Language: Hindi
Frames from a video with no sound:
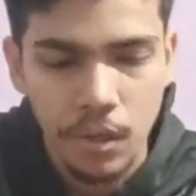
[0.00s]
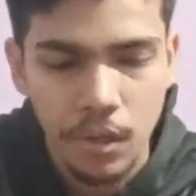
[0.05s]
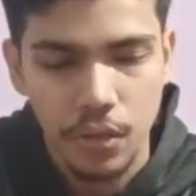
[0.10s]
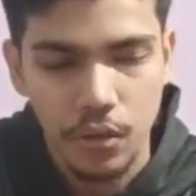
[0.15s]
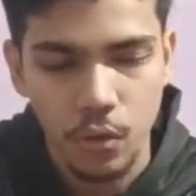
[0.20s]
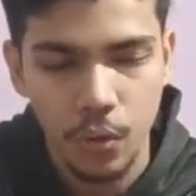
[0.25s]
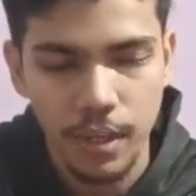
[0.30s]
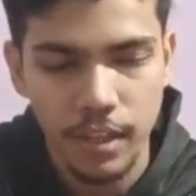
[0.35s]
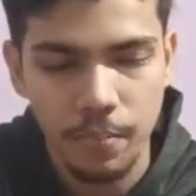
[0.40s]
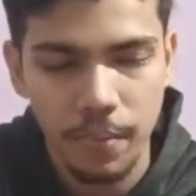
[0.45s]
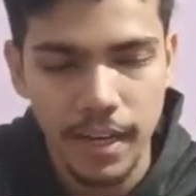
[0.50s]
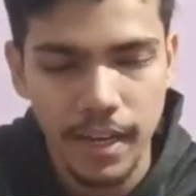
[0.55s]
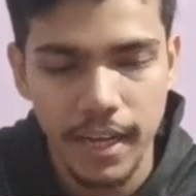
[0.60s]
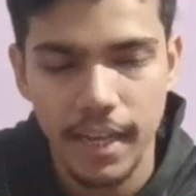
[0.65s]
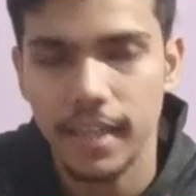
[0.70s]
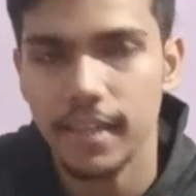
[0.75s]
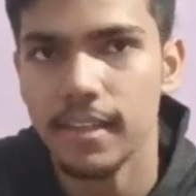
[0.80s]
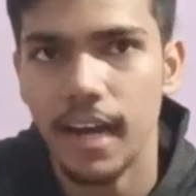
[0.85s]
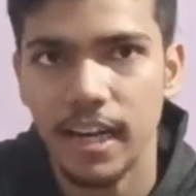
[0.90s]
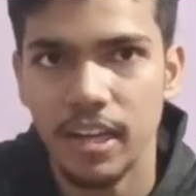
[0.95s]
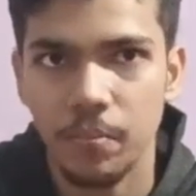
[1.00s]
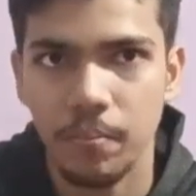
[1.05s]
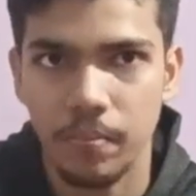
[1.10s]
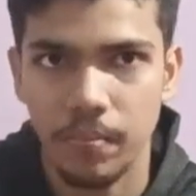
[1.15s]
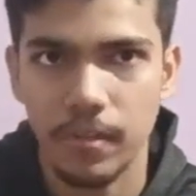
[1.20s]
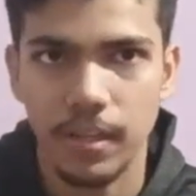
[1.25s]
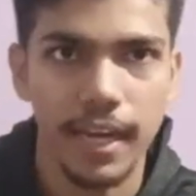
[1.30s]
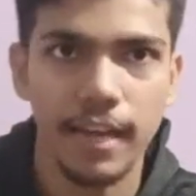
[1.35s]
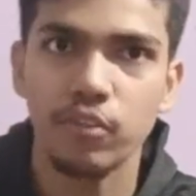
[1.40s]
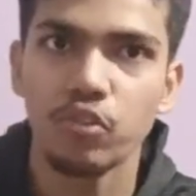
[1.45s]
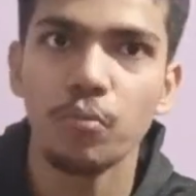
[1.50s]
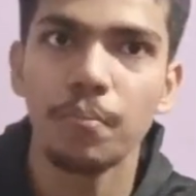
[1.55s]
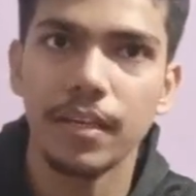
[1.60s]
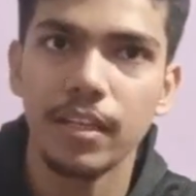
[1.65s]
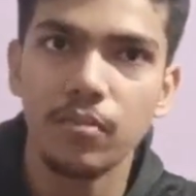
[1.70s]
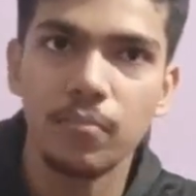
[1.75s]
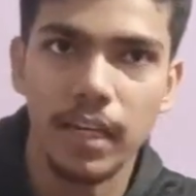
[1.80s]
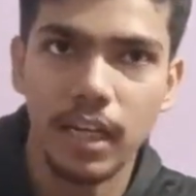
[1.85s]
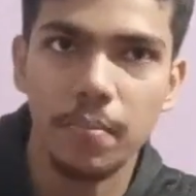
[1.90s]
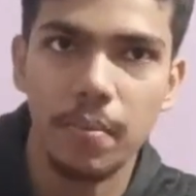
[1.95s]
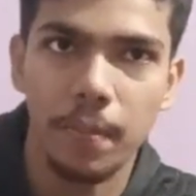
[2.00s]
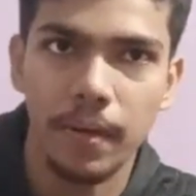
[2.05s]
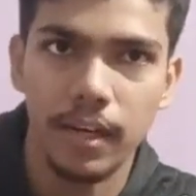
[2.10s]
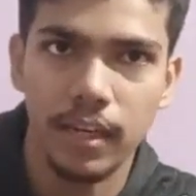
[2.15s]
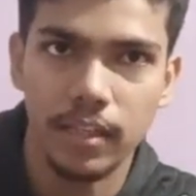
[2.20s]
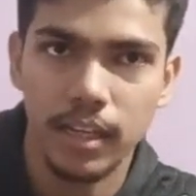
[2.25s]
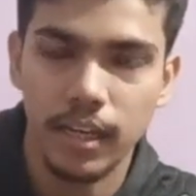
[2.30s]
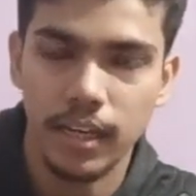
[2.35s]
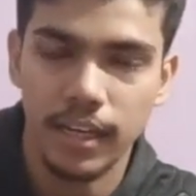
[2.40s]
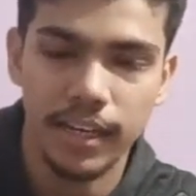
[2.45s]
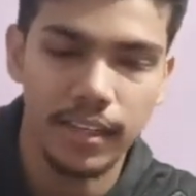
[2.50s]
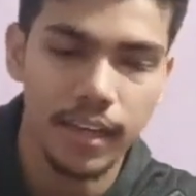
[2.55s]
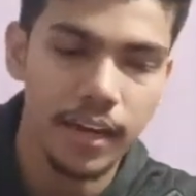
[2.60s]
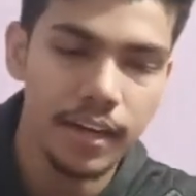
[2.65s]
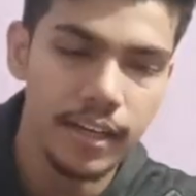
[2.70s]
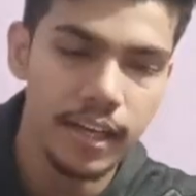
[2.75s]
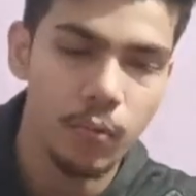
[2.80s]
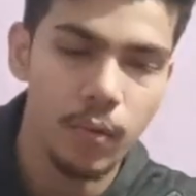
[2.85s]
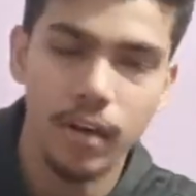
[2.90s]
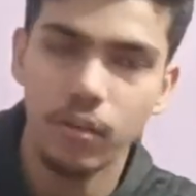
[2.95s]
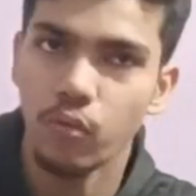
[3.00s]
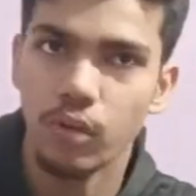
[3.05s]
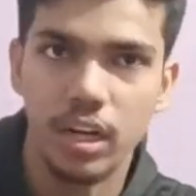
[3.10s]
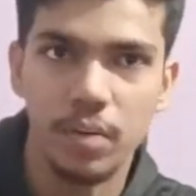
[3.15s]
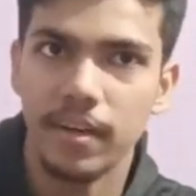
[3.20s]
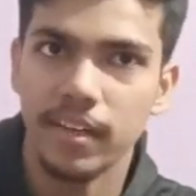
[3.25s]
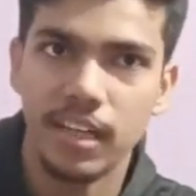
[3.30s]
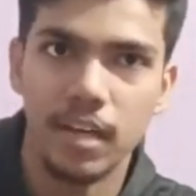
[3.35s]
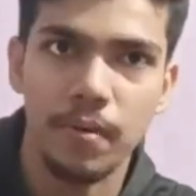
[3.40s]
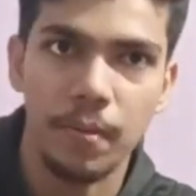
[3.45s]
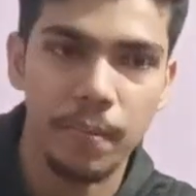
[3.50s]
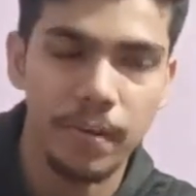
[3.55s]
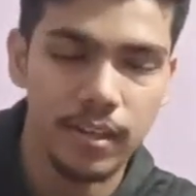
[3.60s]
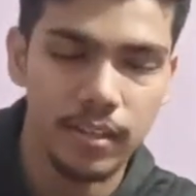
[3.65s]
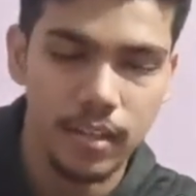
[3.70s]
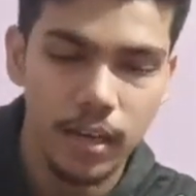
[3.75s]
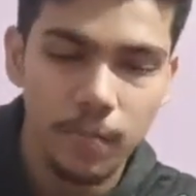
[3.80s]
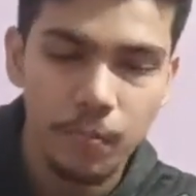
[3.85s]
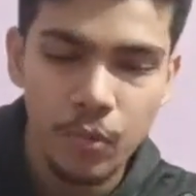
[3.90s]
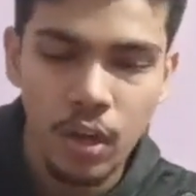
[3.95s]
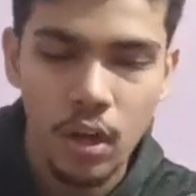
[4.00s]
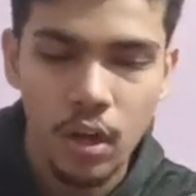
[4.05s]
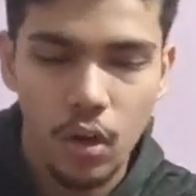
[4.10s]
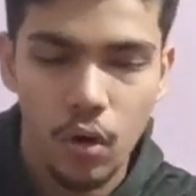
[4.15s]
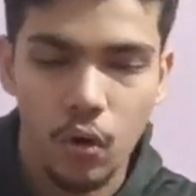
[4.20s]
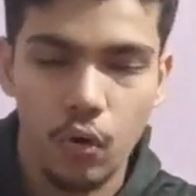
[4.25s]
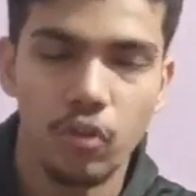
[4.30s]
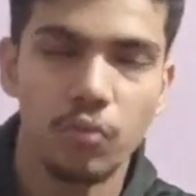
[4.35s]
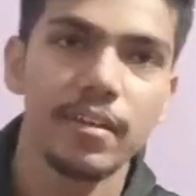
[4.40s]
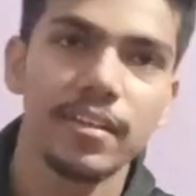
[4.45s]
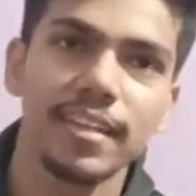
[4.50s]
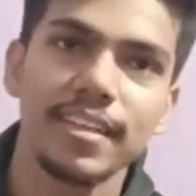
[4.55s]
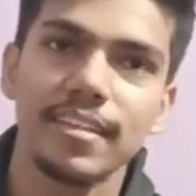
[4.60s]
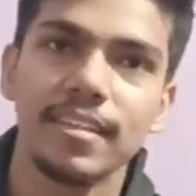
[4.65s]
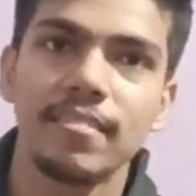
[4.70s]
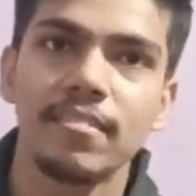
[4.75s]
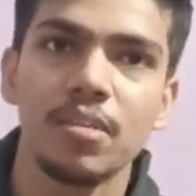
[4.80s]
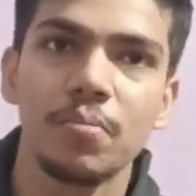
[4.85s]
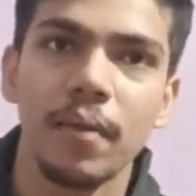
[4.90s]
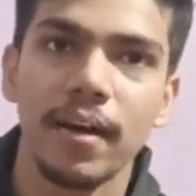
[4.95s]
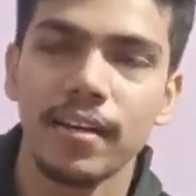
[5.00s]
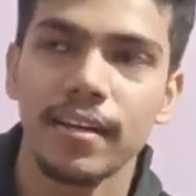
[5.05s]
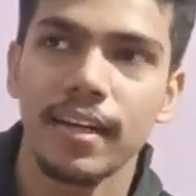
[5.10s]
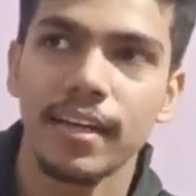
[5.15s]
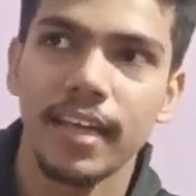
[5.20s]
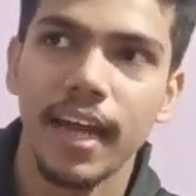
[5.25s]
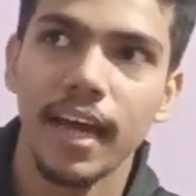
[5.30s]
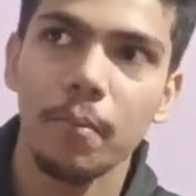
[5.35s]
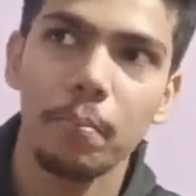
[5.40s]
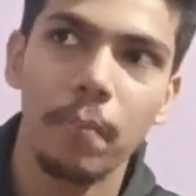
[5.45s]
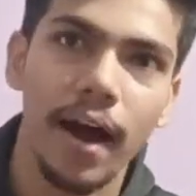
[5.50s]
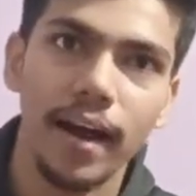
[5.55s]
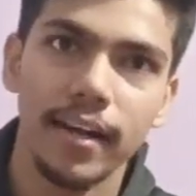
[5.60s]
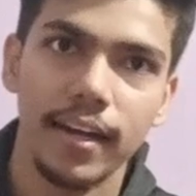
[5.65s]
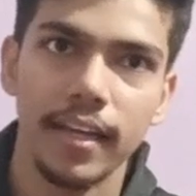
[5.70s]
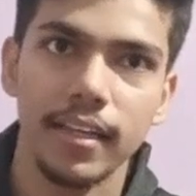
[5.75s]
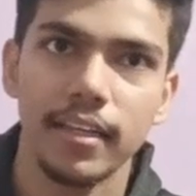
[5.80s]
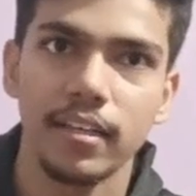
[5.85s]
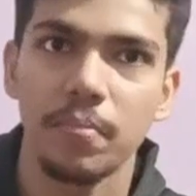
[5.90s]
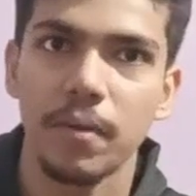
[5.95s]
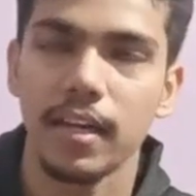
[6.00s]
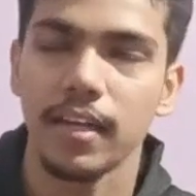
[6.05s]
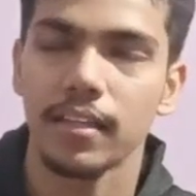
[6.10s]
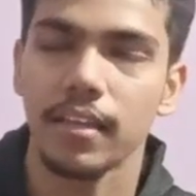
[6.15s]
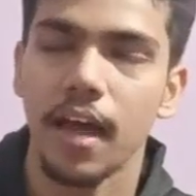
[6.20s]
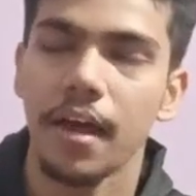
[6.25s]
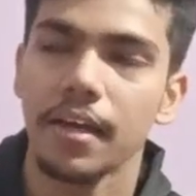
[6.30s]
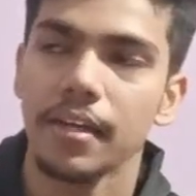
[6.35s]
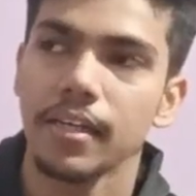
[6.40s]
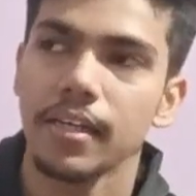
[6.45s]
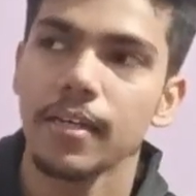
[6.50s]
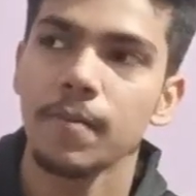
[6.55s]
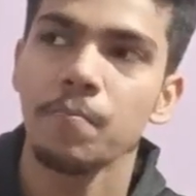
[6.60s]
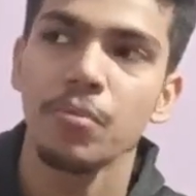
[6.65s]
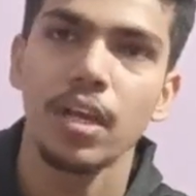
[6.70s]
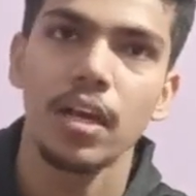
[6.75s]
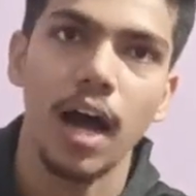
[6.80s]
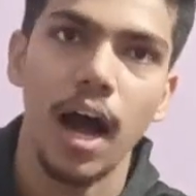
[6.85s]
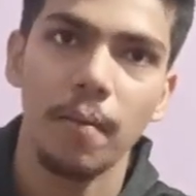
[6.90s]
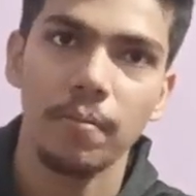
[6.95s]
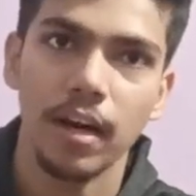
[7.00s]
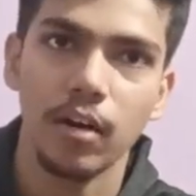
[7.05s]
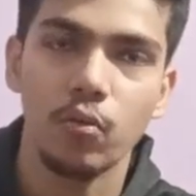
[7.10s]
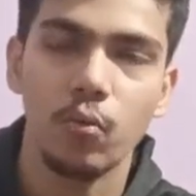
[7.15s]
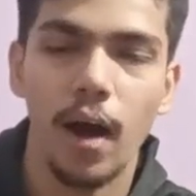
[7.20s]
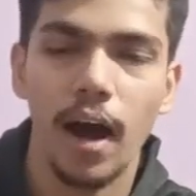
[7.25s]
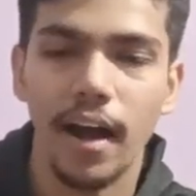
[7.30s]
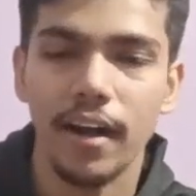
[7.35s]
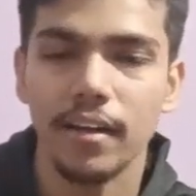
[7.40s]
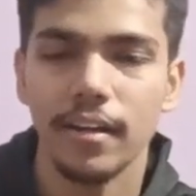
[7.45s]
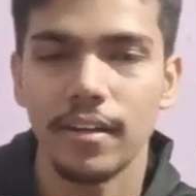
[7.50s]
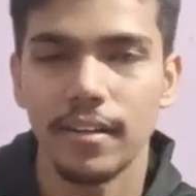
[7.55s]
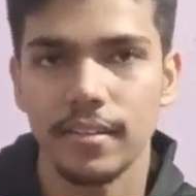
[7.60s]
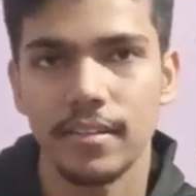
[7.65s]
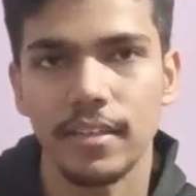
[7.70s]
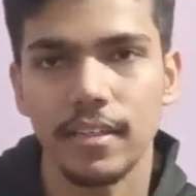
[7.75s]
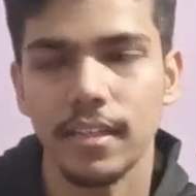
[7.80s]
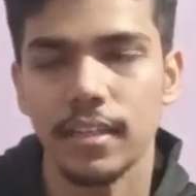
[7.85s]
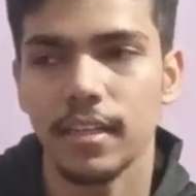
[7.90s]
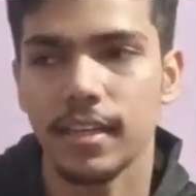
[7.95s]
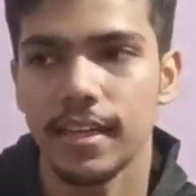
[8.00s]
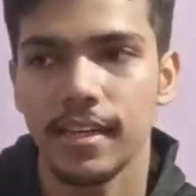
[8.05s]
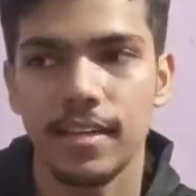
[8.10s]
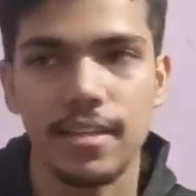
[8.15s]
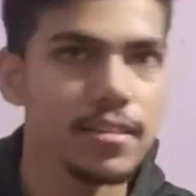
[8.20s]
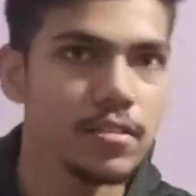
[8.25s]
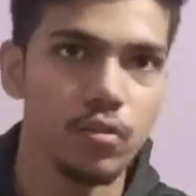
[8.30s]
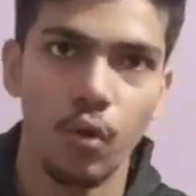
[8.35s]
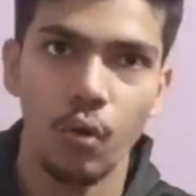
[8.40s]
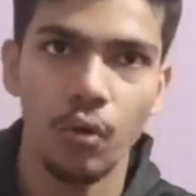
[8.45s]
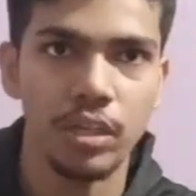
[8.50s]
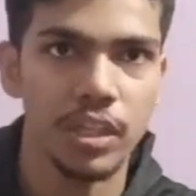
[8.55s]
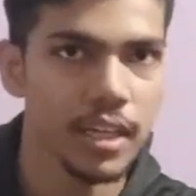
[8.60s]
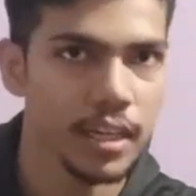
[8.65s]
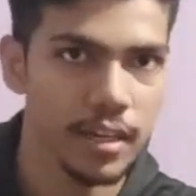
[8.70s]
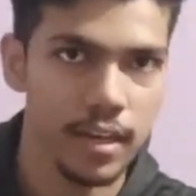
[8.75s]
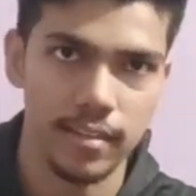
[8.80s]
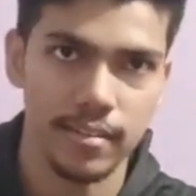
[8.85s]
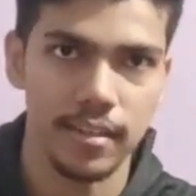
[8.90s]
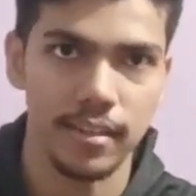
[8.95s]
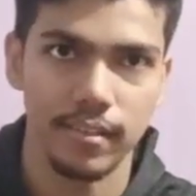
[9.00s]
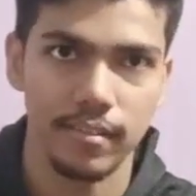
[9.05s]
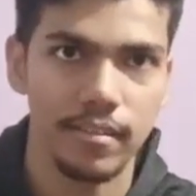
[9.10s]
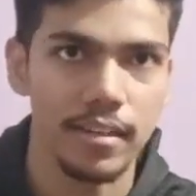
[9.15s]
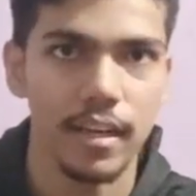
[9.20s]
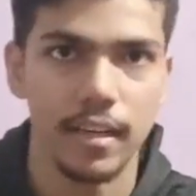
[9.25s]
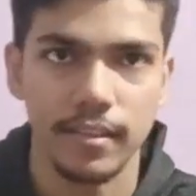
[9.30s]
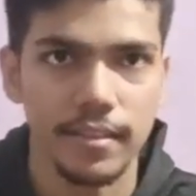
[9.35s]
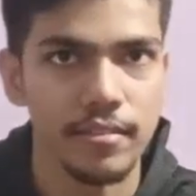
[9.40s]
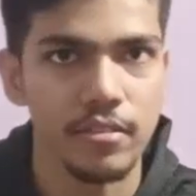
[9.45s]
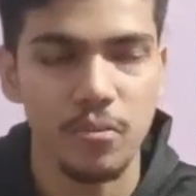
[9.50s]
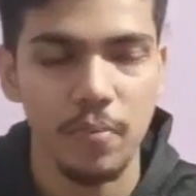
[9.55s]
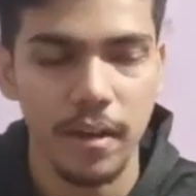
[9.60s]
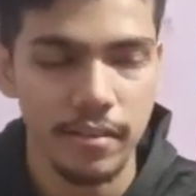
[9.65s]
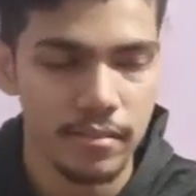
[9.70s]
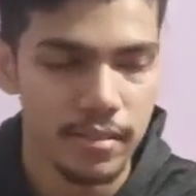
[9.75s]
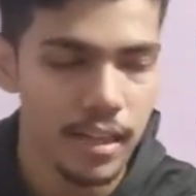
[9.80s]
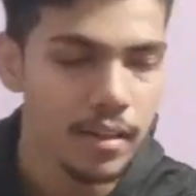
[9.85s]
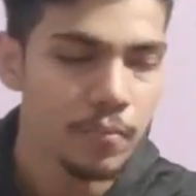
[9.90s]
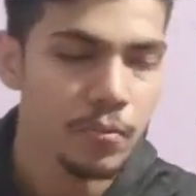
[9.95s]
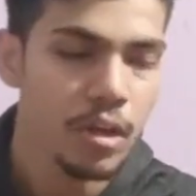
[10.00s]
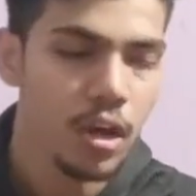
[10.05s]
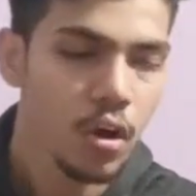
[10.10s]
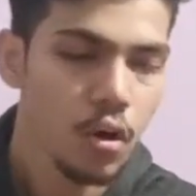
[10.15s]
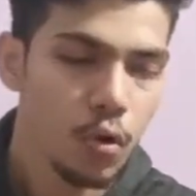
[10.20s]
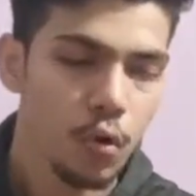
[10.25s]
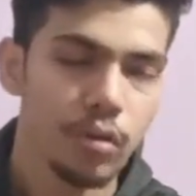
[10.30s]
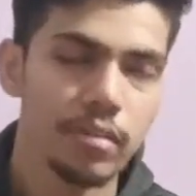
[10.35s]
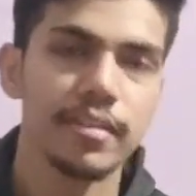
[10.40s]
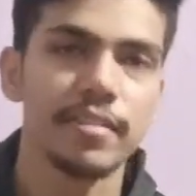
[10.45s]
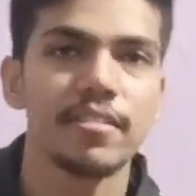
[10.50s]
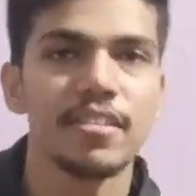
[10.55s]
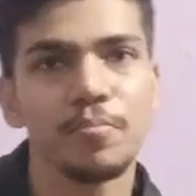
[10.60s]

तो इसमें है साठ एक सौ बीस मार्क का पेपर रहता है रहता है ठीक है वन ट्वेंटी मार्क का पेपर रहता है और उसमें से सिक्सटी मार्क रहता है पार्ट है जिसमें रहता है कि आपका क्वांट रीजनिंग इंग्लिश और जनरल स्टडीज़ ठीक है सिक्सटी मार्क्स का और सिक्सटी